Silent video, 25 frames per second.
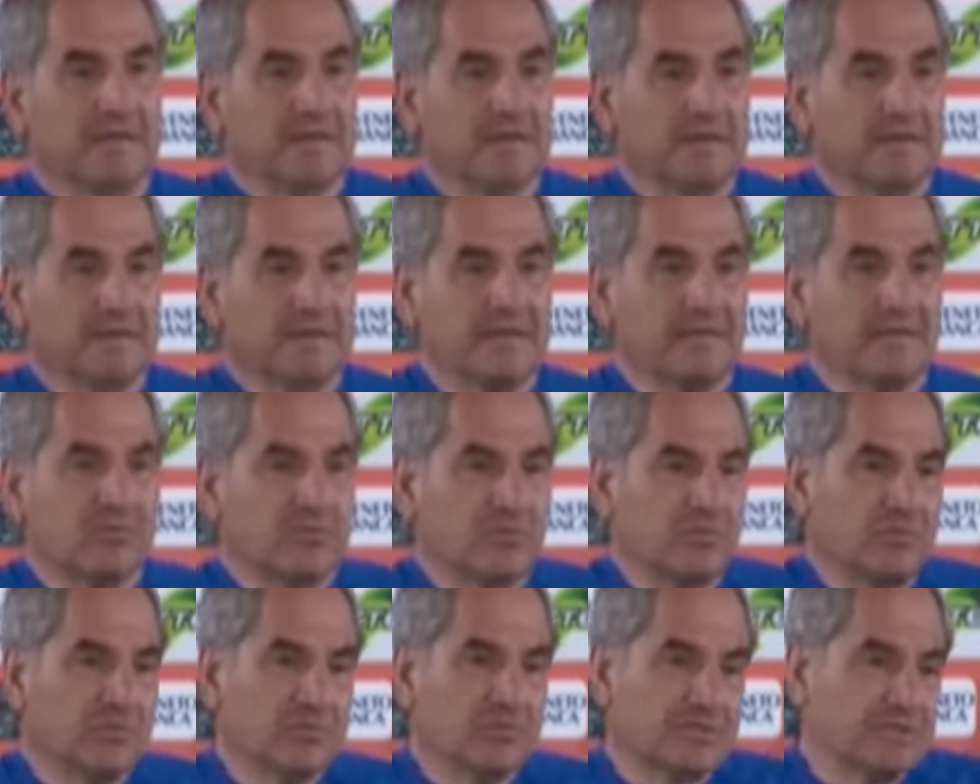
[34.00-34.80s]
e che
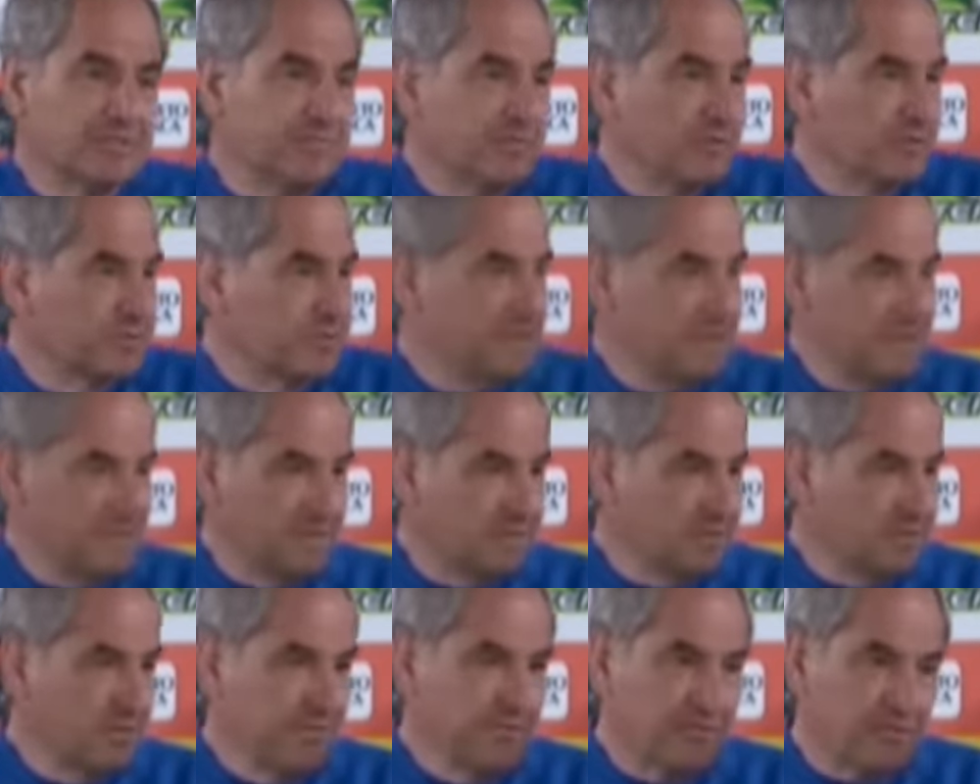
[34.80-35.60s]
tutto si possa
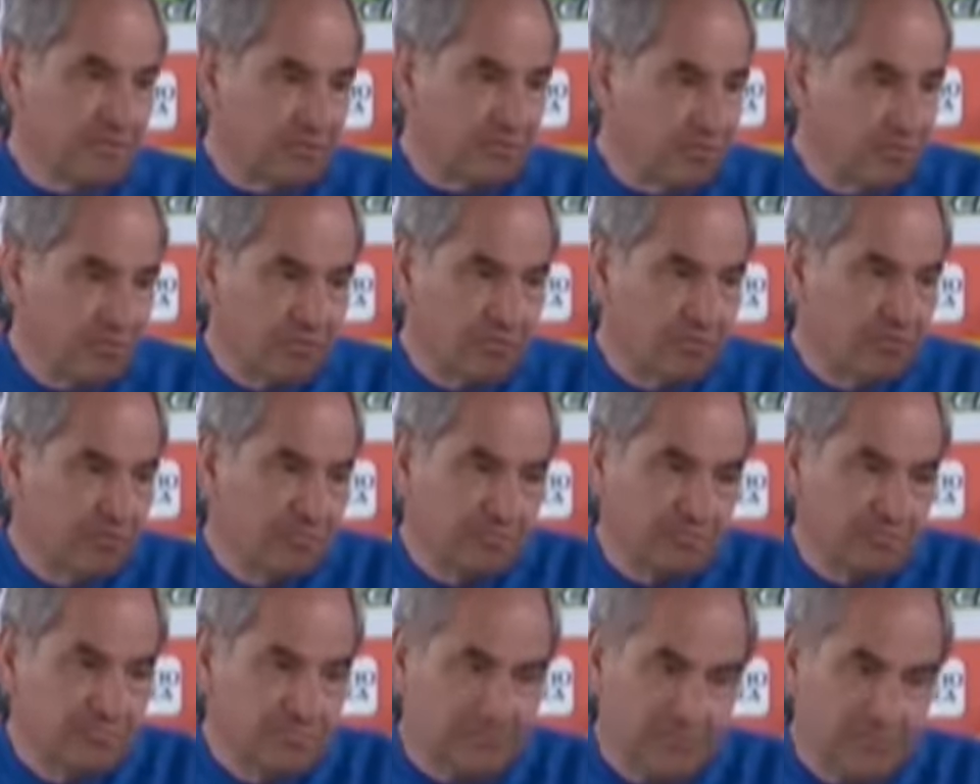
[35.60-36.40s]
risolvere solo
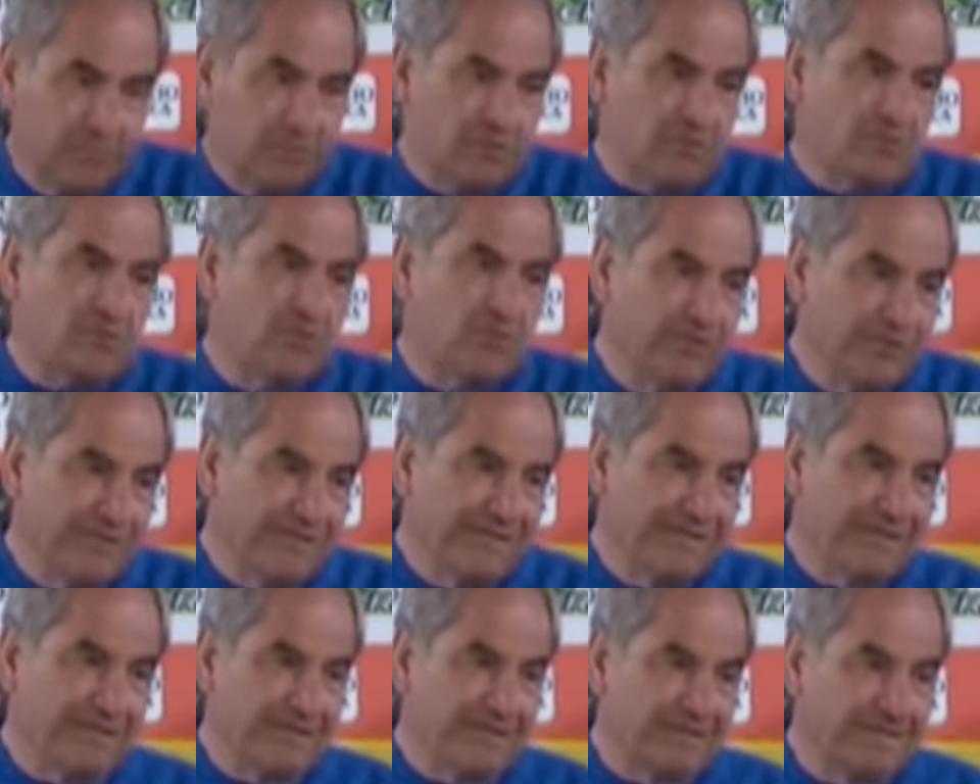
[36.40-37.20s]
in, in una
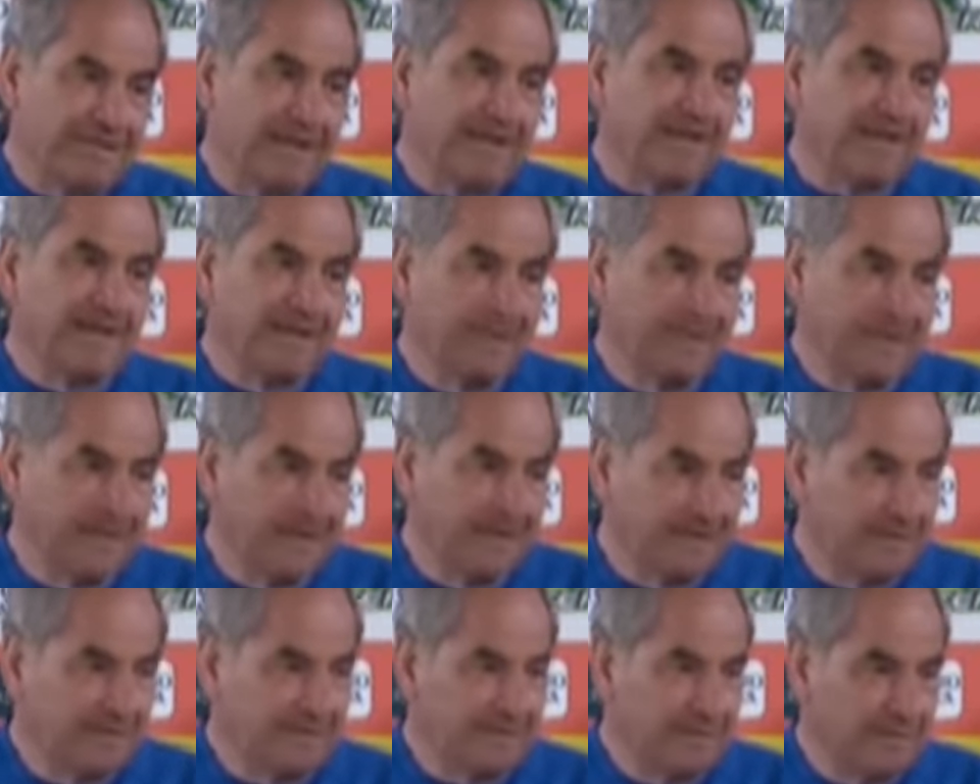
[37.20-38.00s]
sconfitta
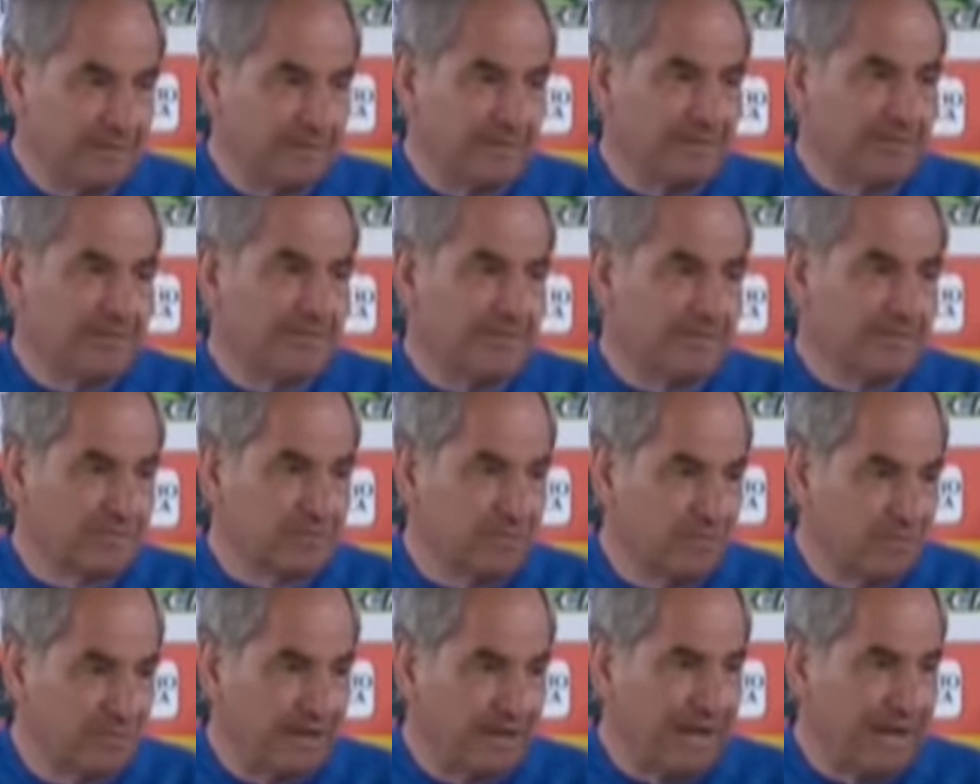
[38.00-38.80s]
tecnica diciamo,
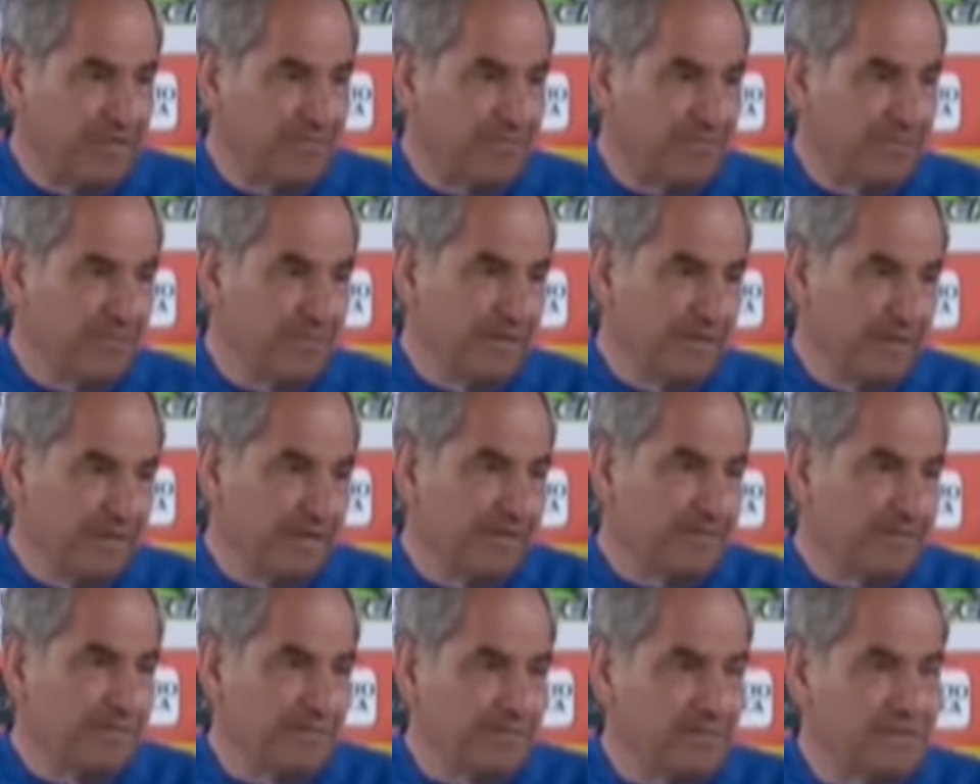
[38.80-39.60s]
sul campo e
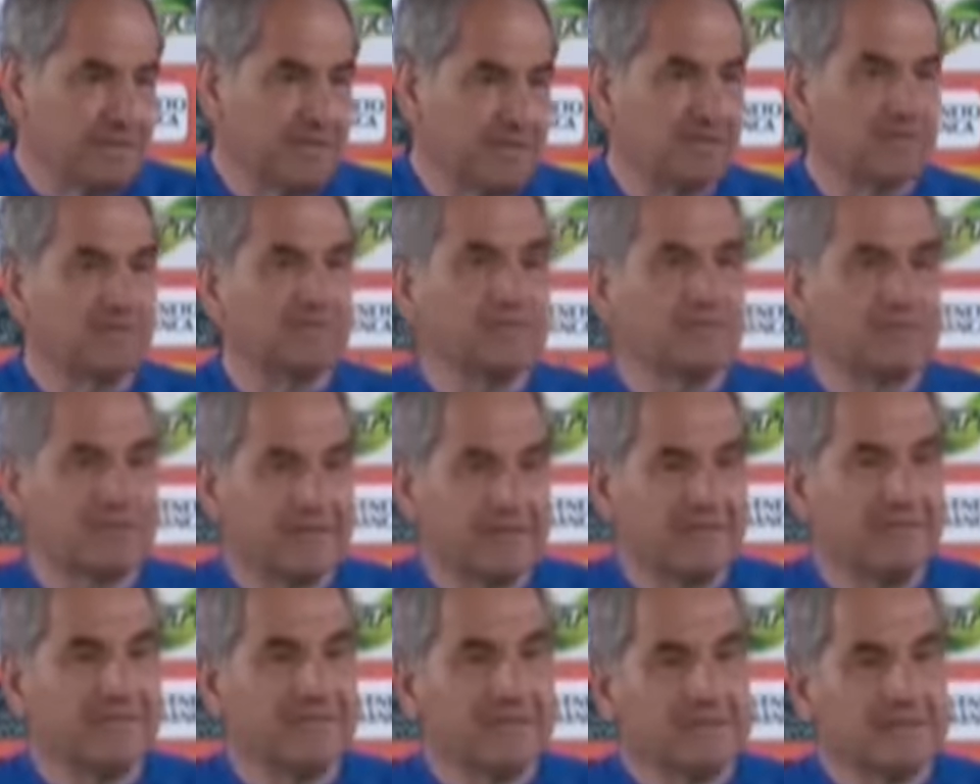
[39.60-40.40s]
che possa la
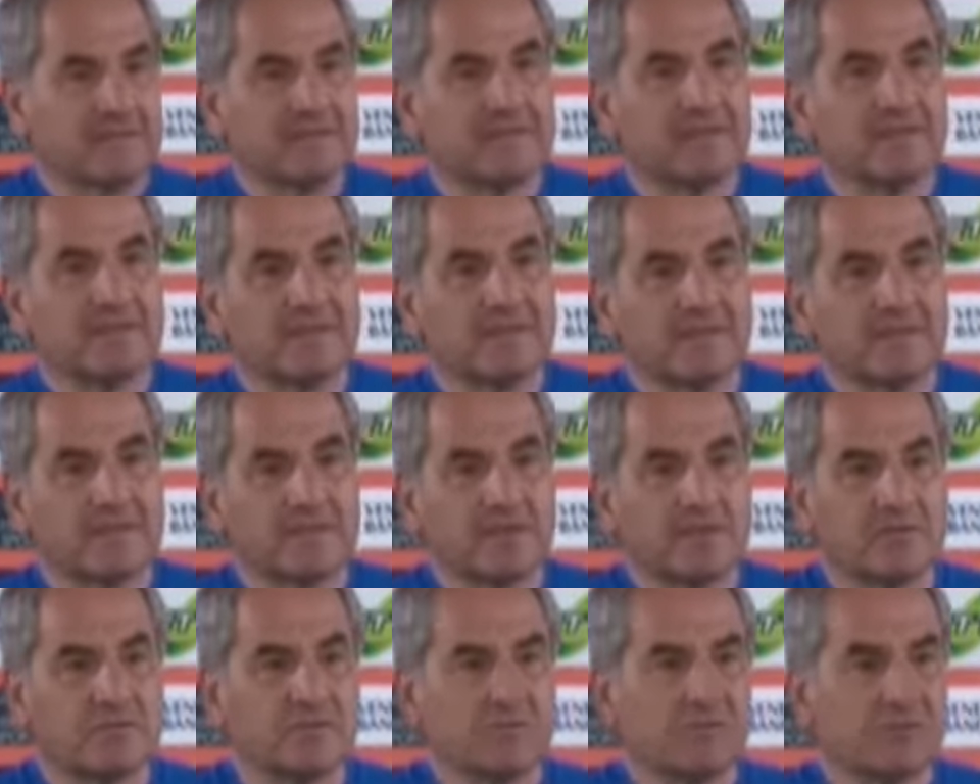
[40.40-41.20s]
società invece
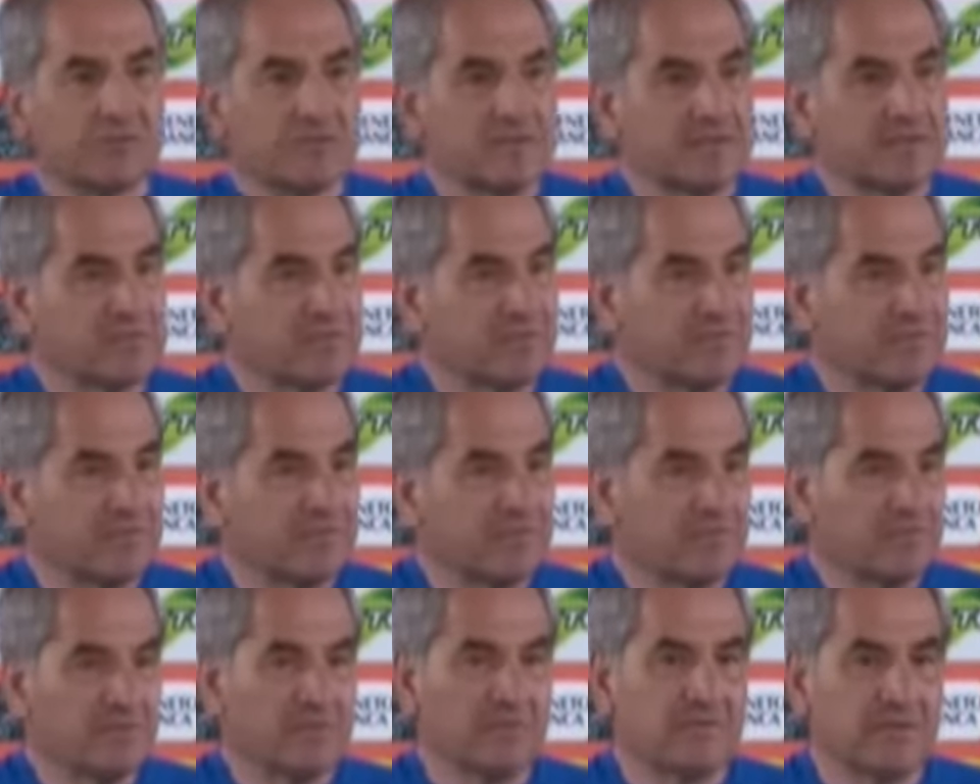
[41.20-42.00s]
ricostruirsi il suo
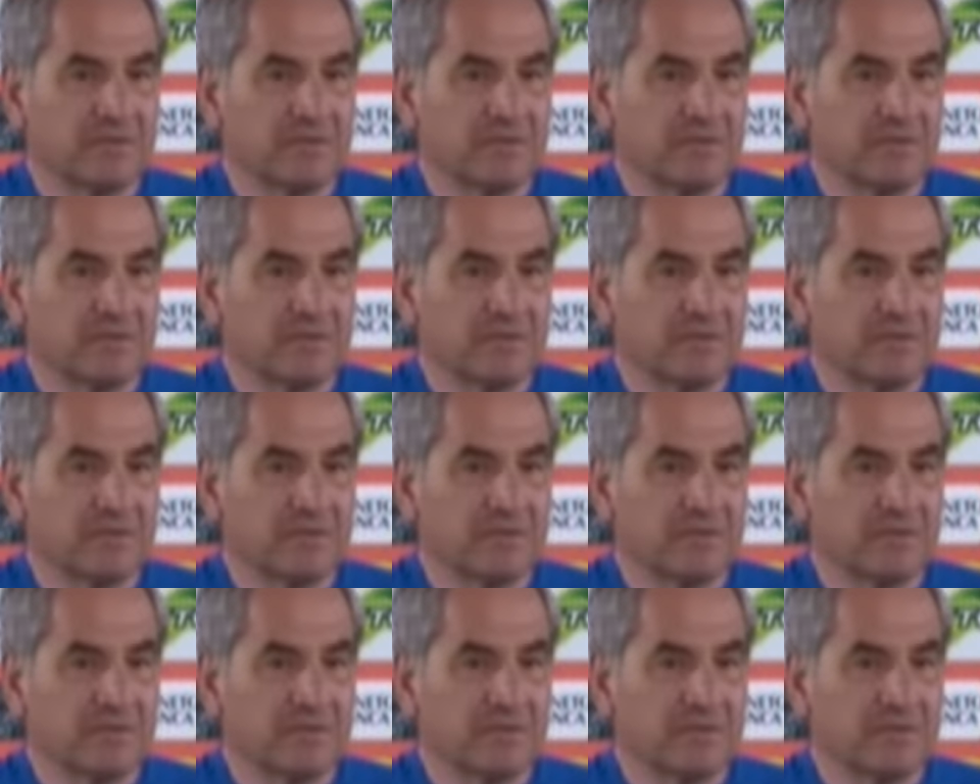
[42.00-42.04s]
futuro.